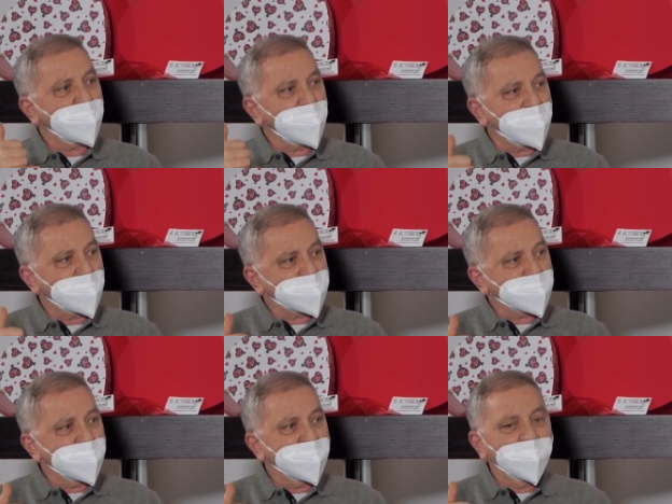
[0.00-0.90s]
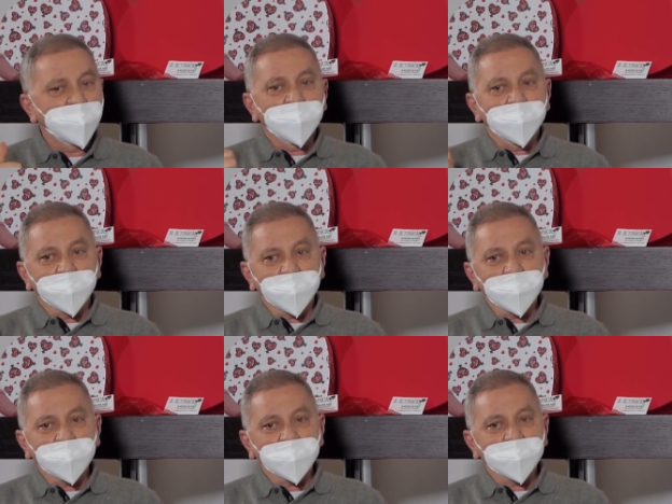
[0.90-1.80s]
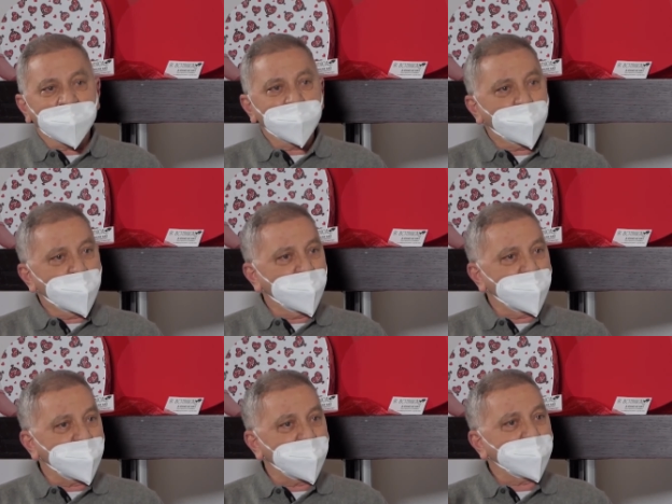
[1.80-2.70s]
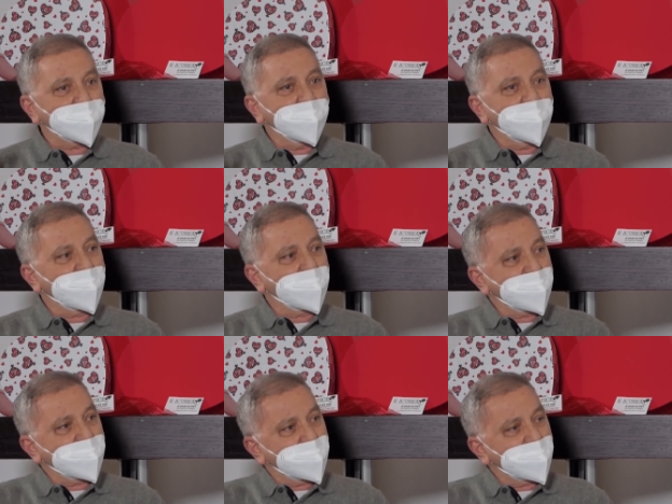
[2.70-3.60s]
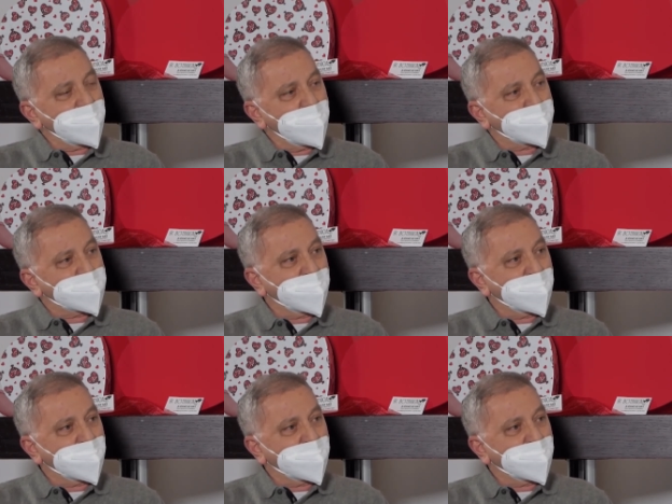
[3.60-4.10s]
X. I, i tamponi sono Y,